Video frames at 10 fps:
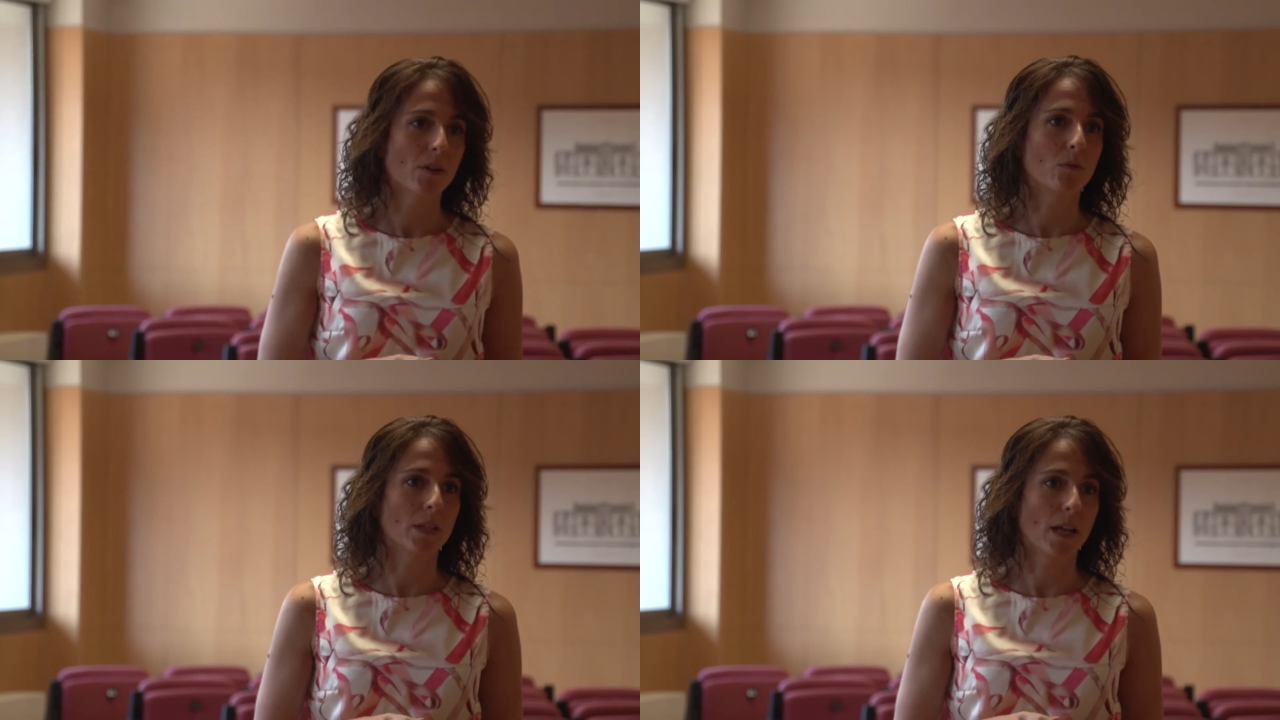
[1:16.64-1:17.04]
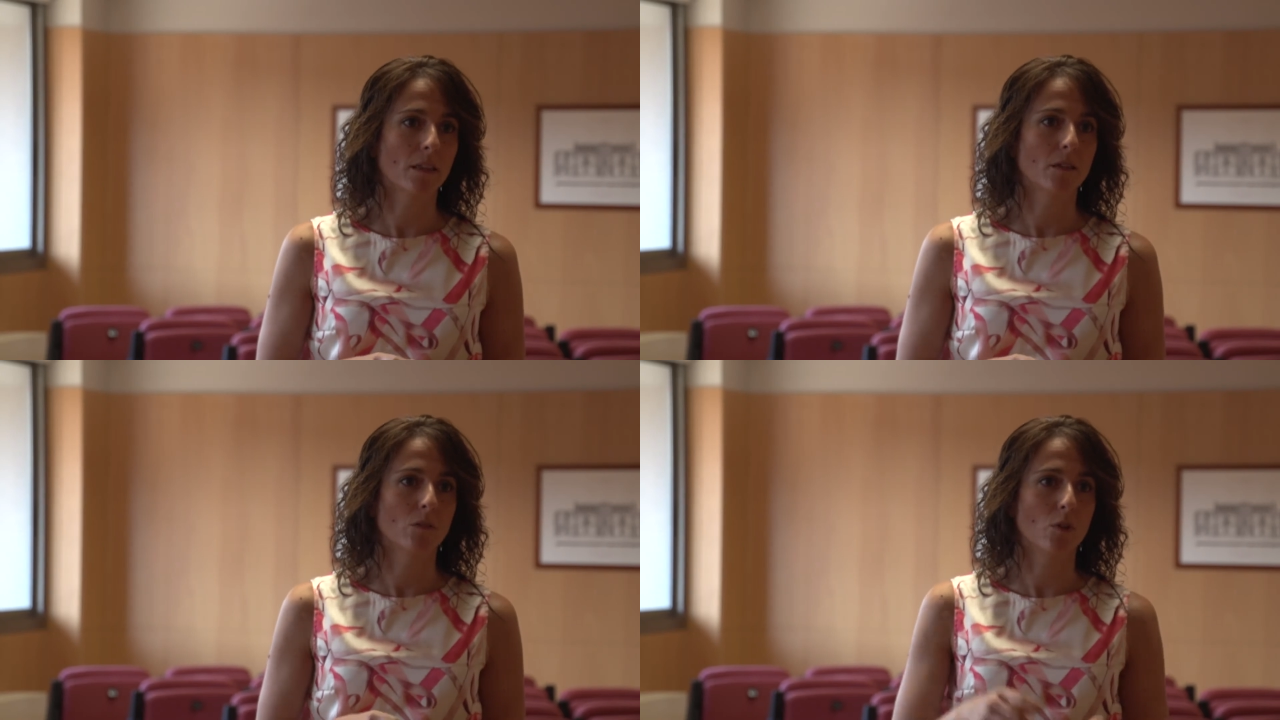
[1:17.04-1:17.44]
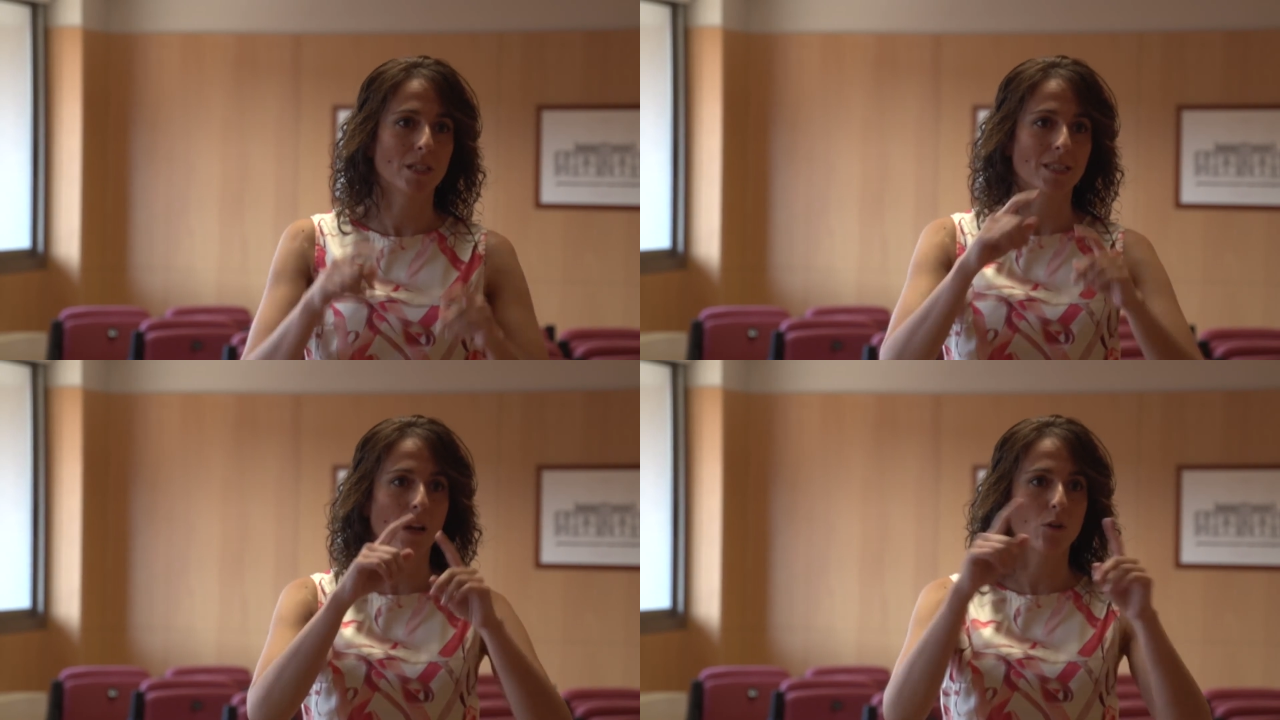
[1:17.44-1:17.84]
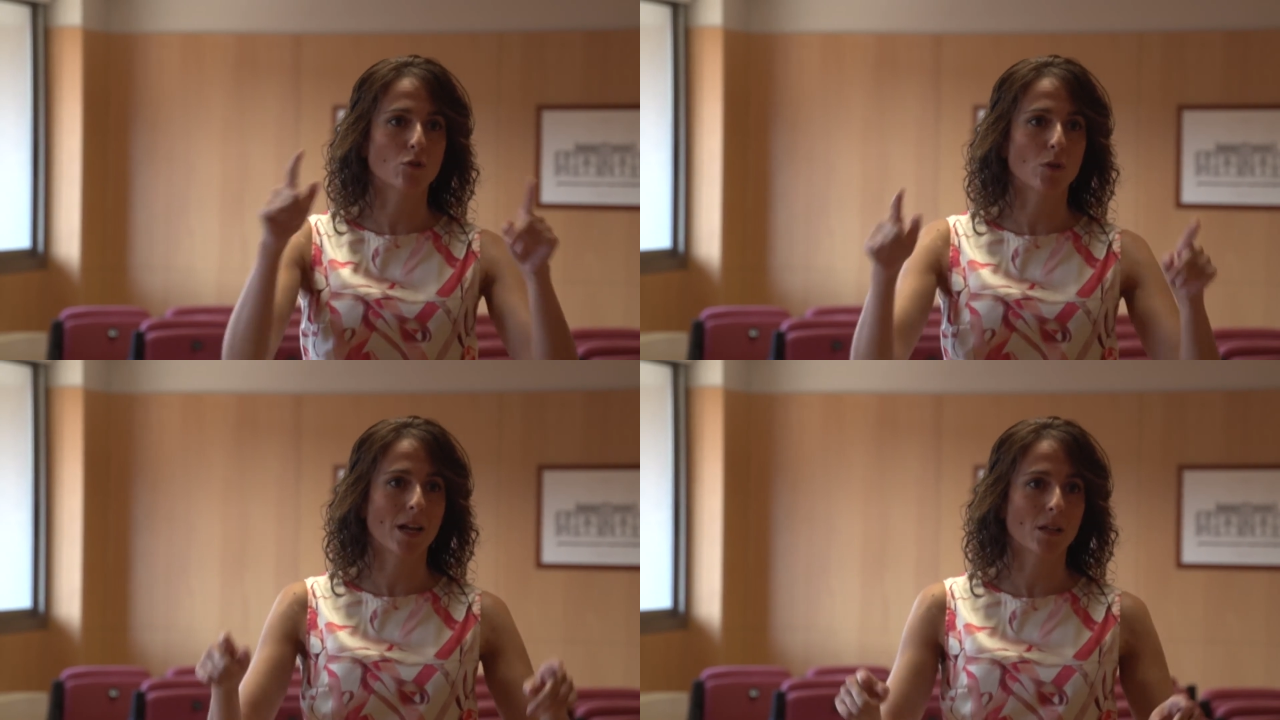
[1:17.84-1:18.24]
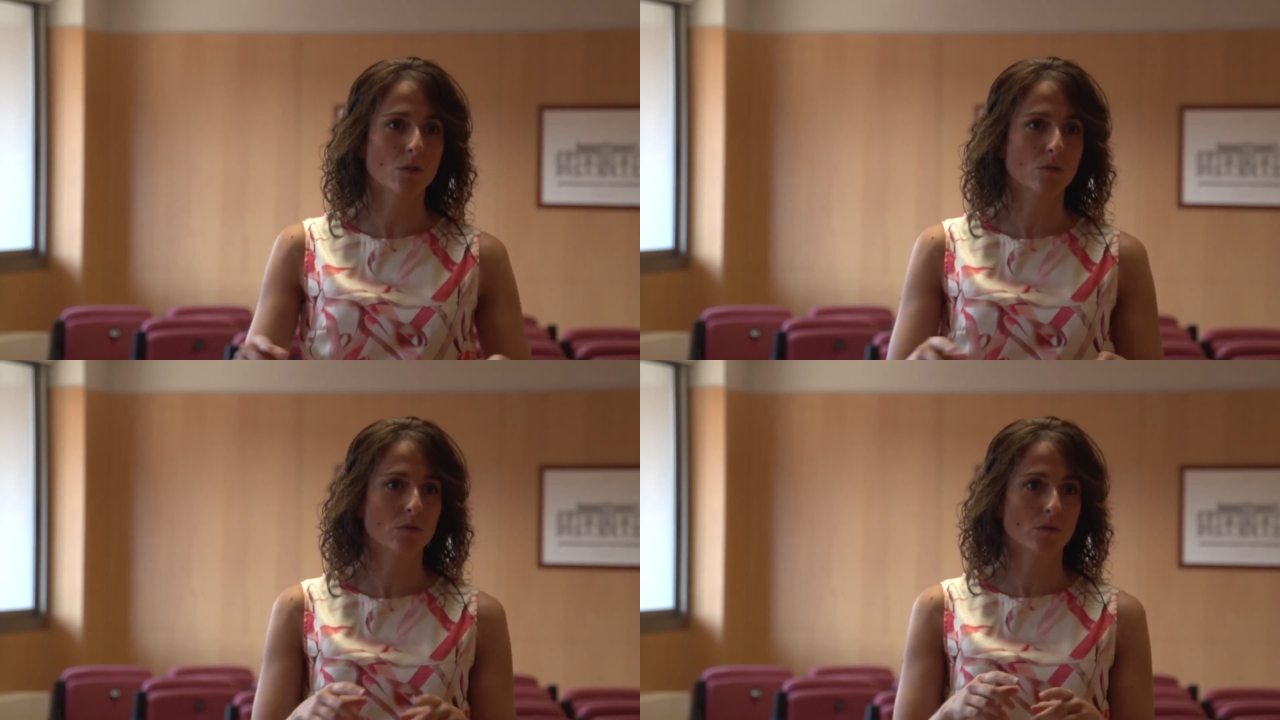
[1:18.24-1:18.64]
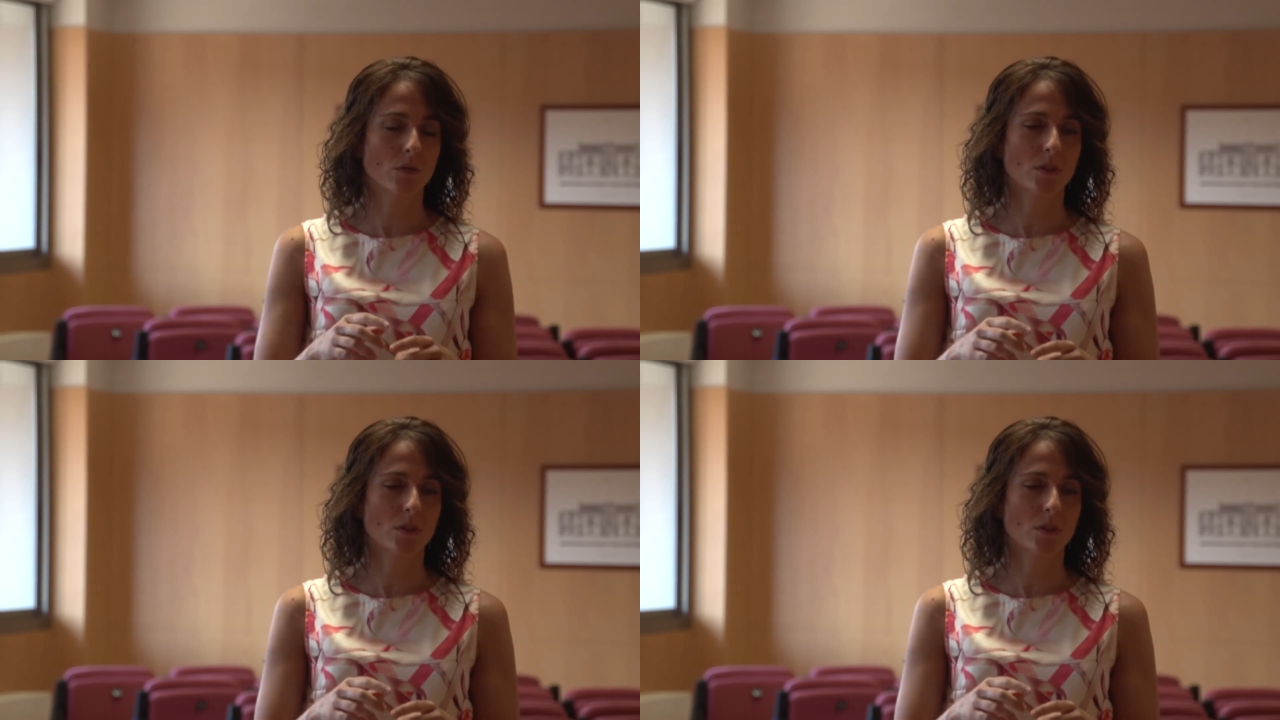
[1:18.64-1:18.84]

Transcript: de una forma activa, entonces